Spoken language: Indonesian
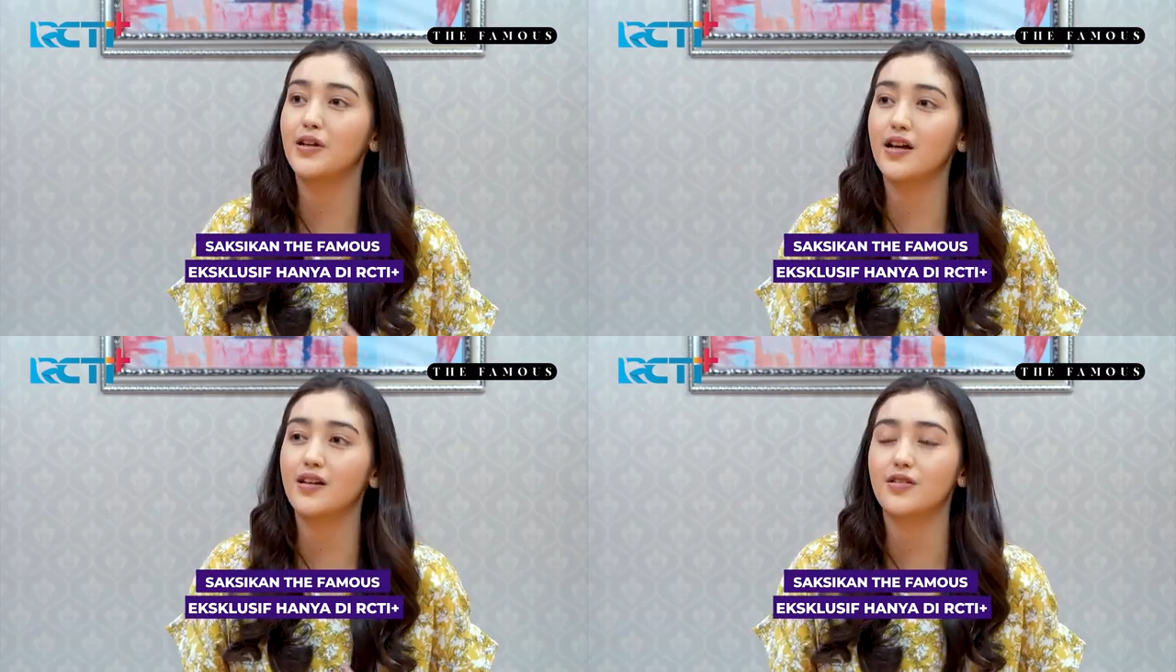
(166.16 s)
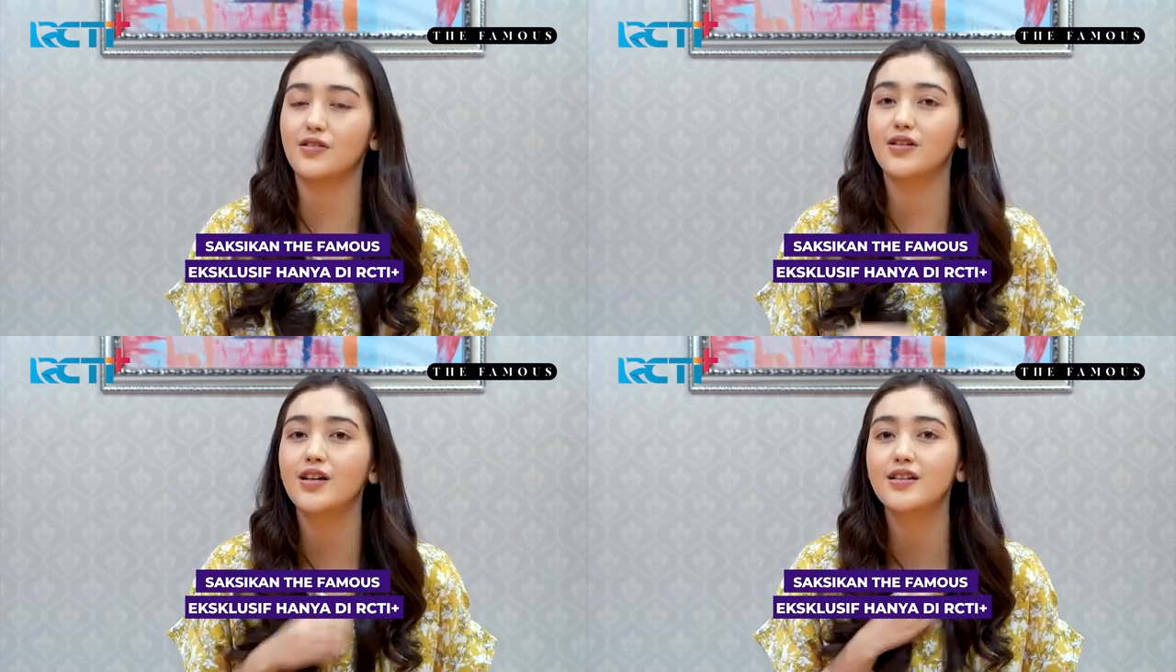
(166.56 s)
kuliah gitu
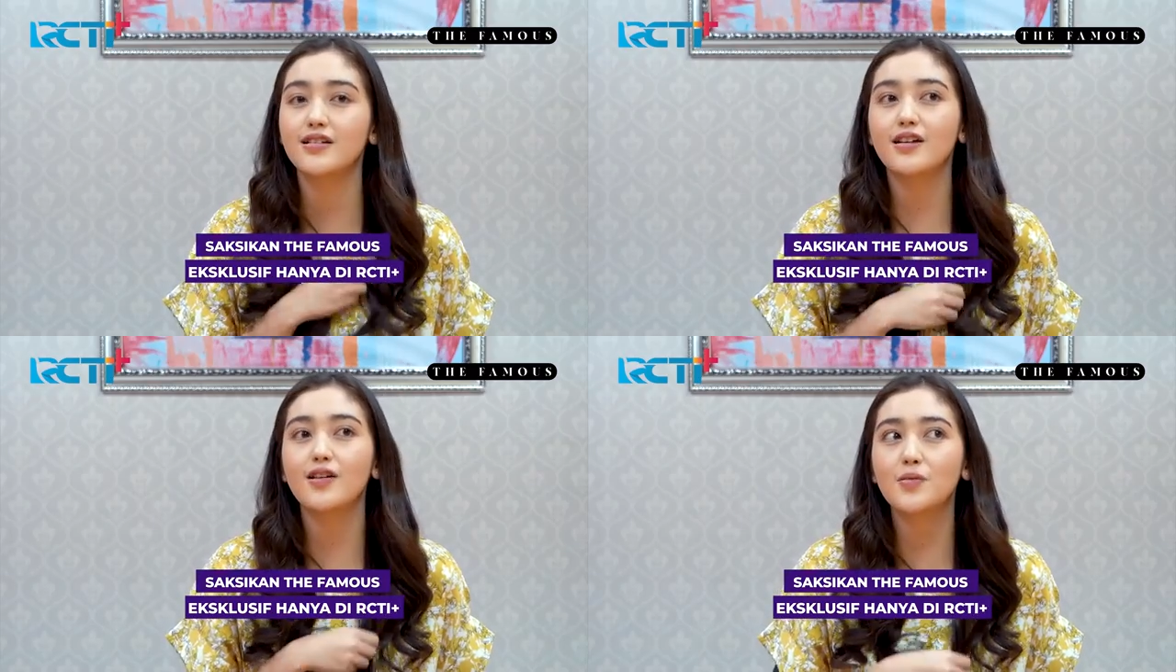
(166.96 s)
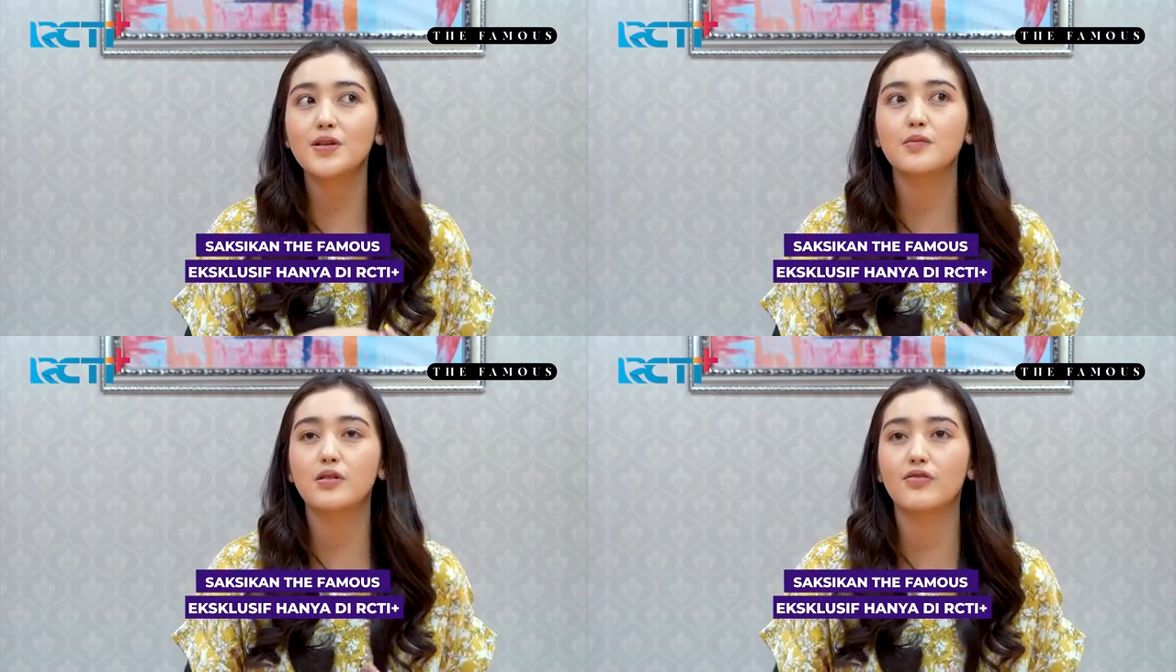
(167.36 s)
jadi aku
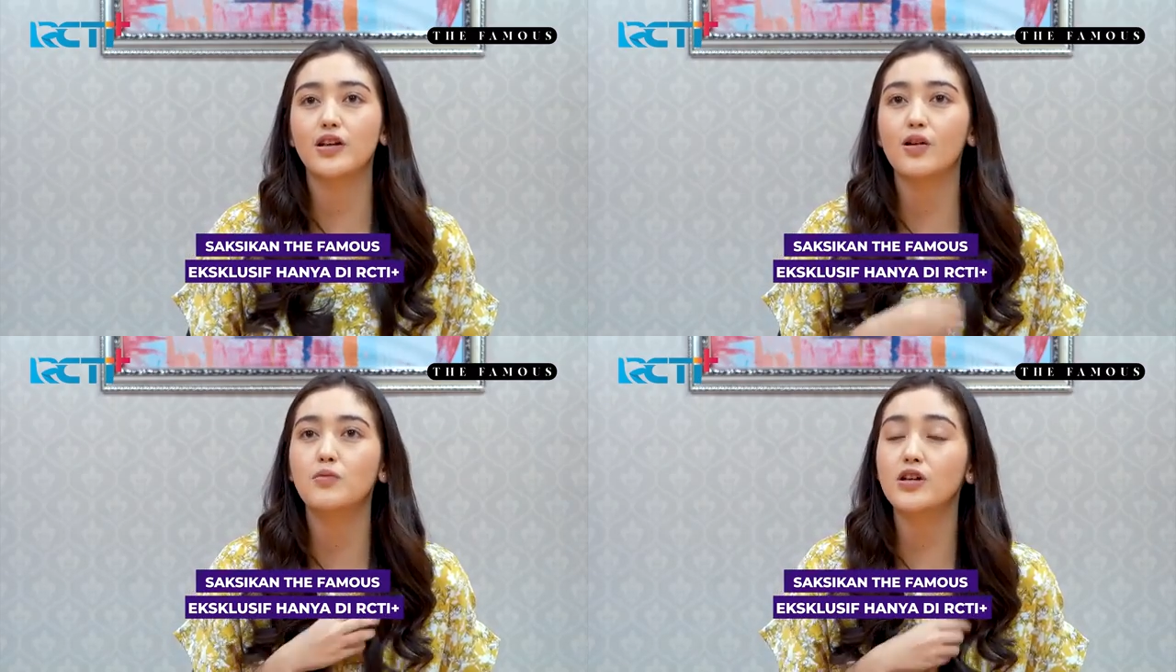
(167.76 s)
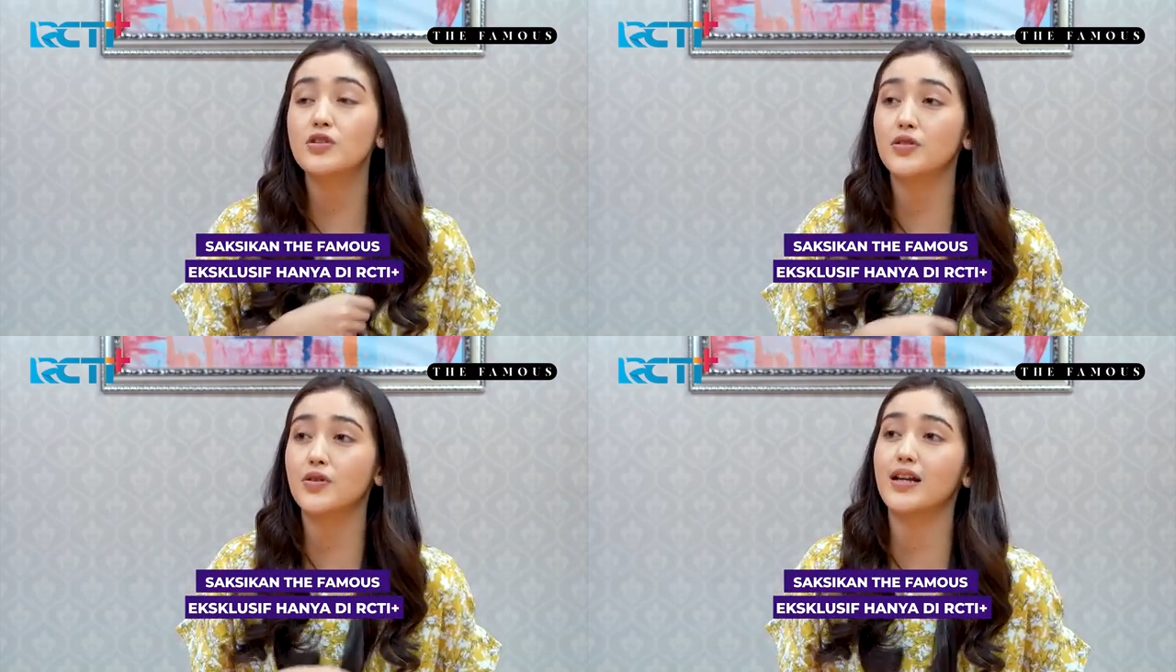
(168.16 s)
masih berpikir oh mungkin
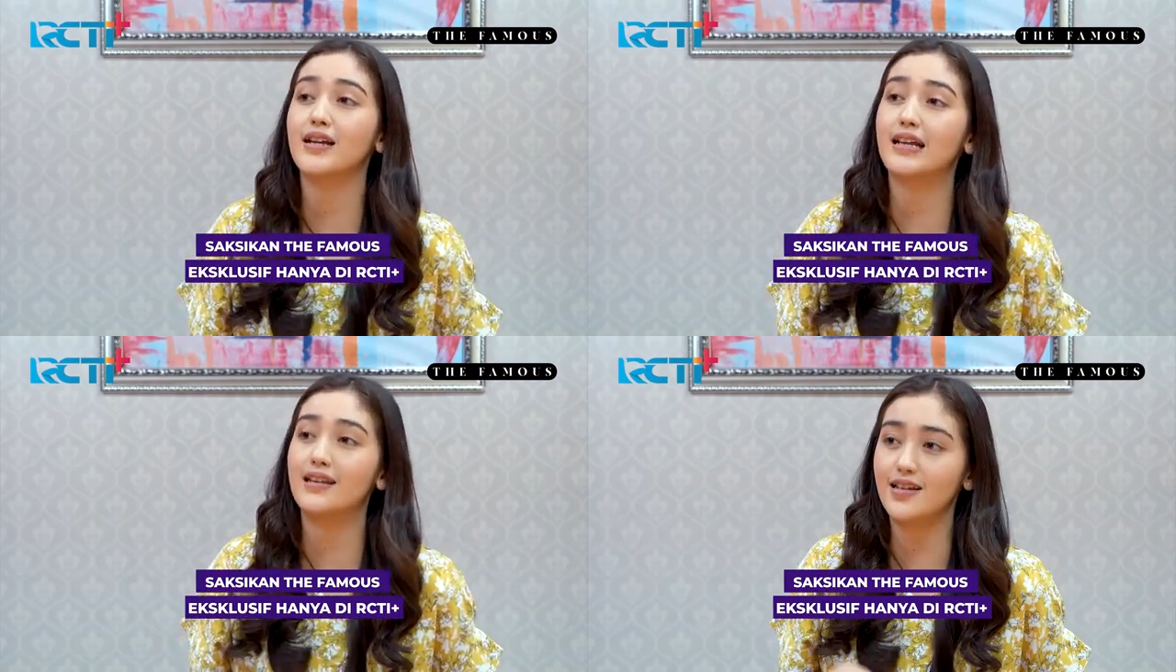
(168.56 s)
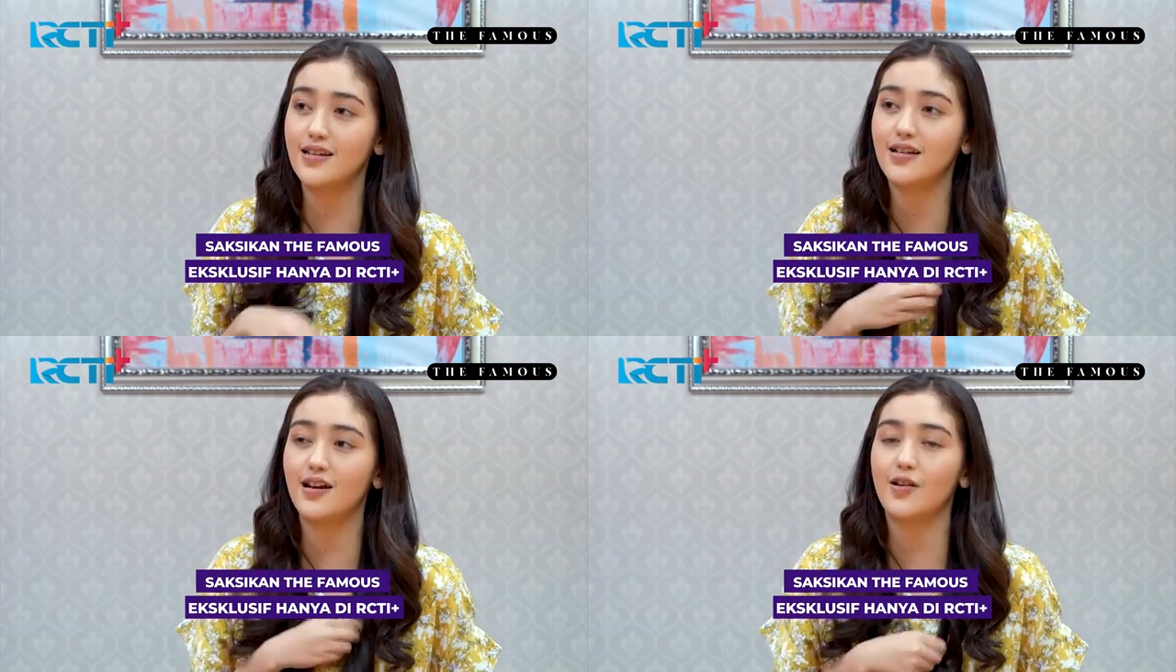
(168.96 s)
suatu hari
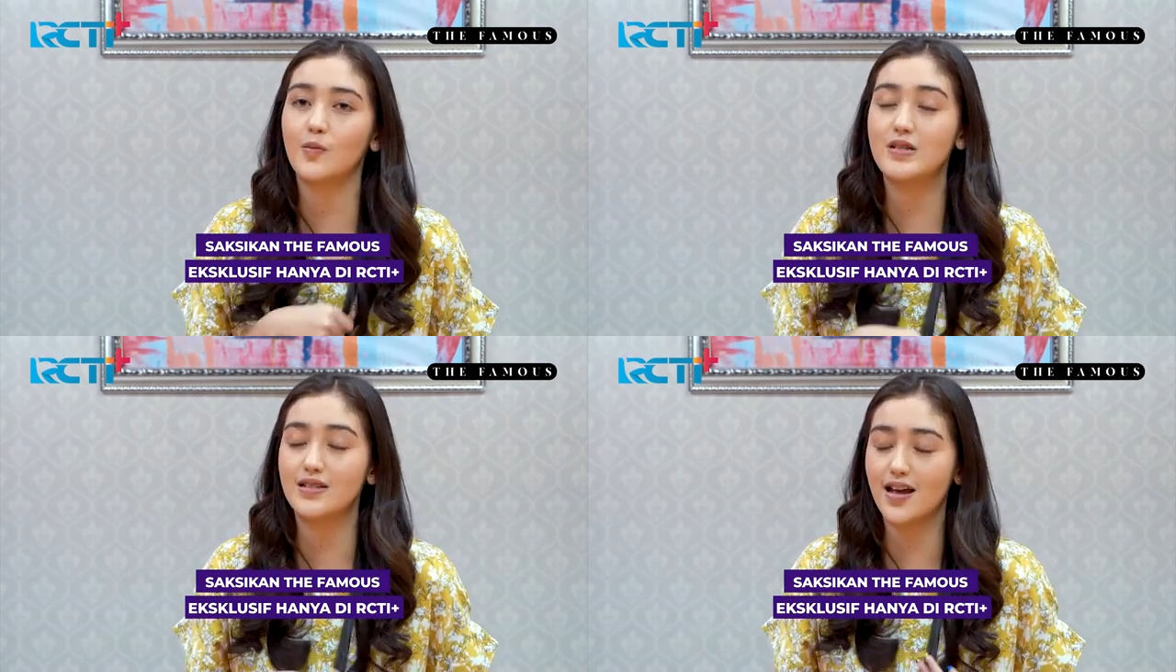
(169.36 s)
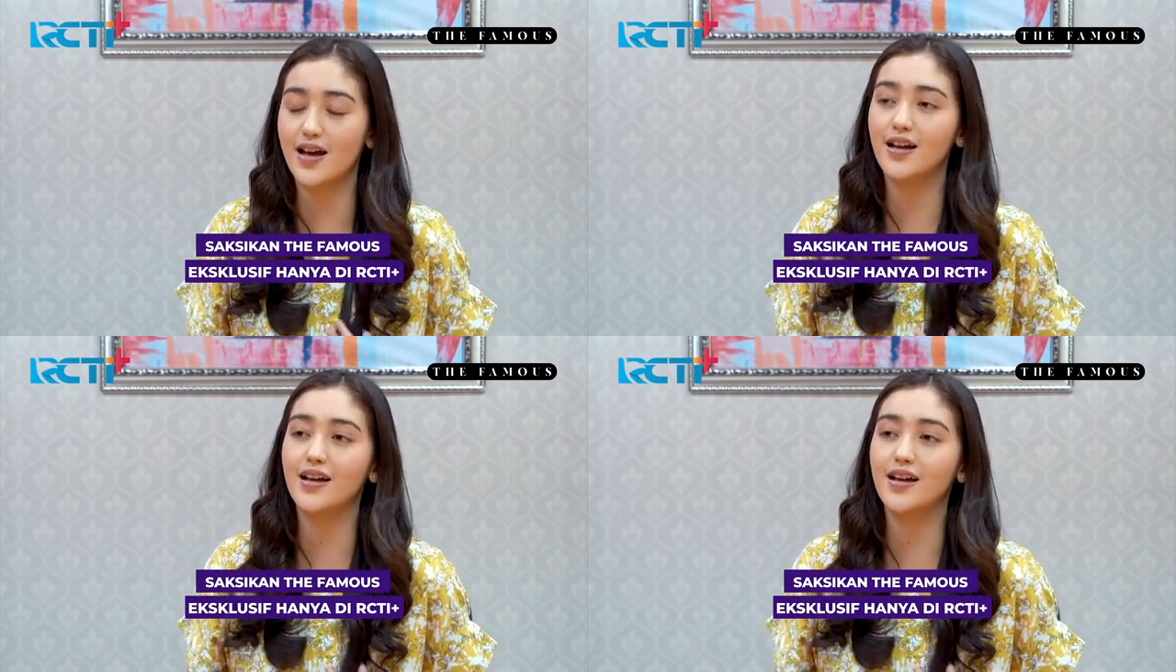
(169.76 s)
nanti kalau bisa